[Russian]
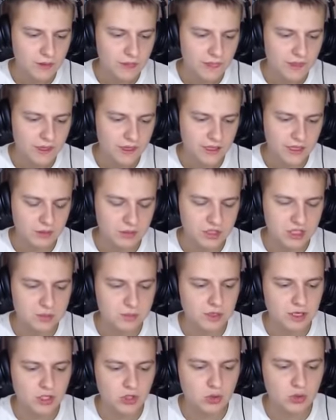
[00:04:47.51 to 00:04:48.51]
А я вам сейчас
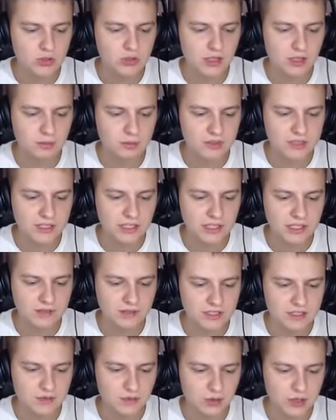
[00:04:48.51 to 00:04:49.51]
покажу клан после этого
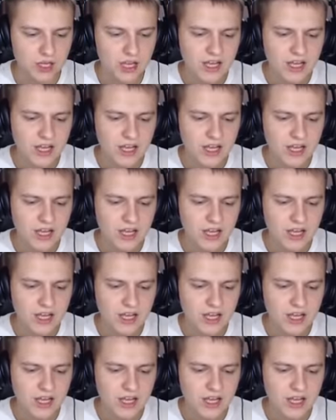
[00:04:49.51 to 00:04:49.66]
свой.